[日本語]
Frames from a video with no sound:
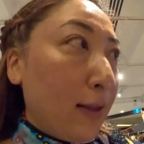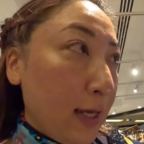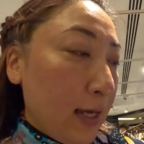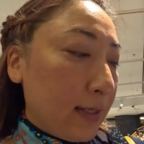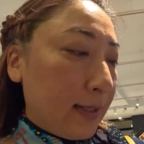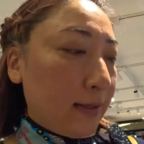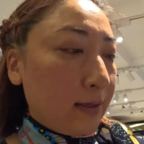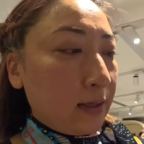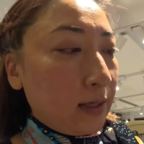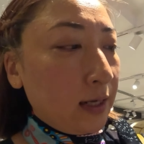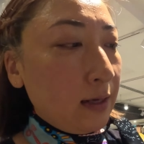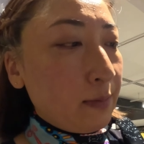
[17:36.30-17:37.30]
です
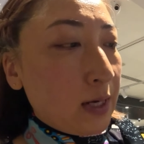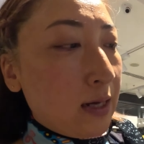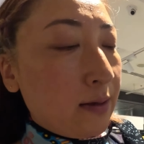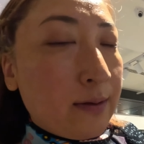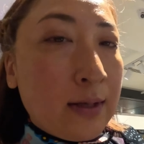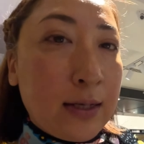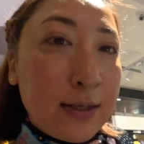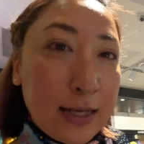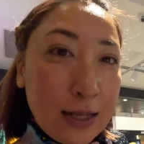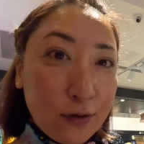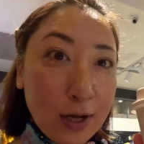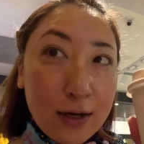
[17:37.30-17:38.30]
今
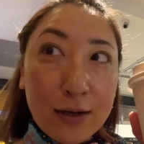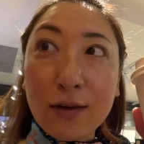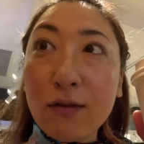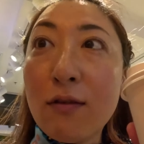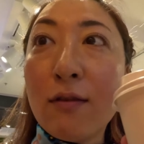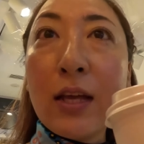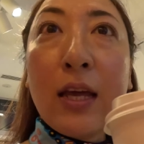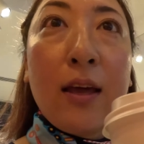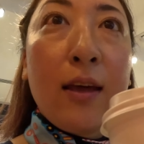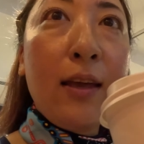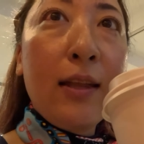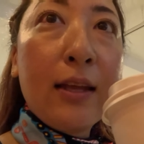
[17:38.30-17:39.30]
セントアリの
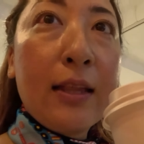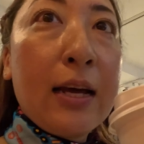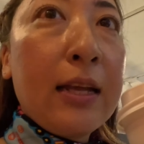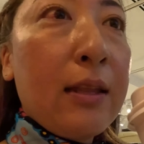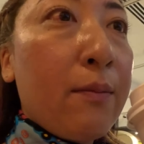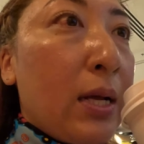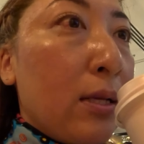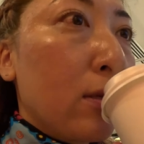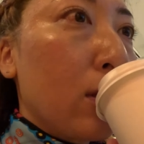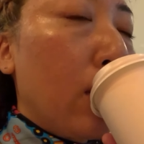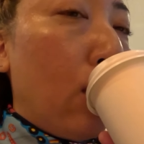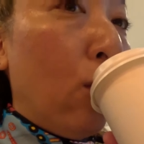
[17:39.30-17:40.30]
コーヒーいただいてます
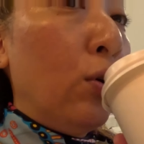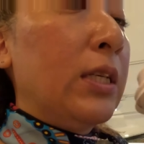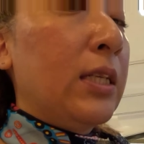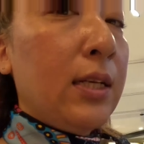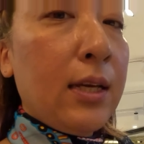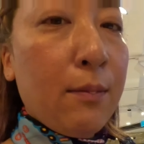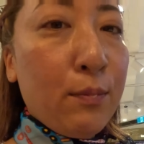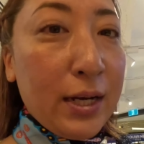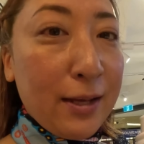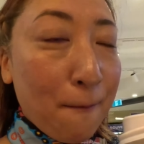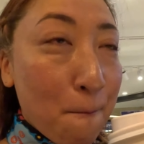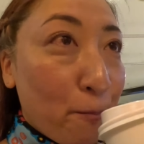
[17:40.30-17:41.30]
美味しいやっぱ
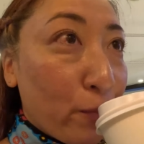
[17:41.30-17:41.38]
りうん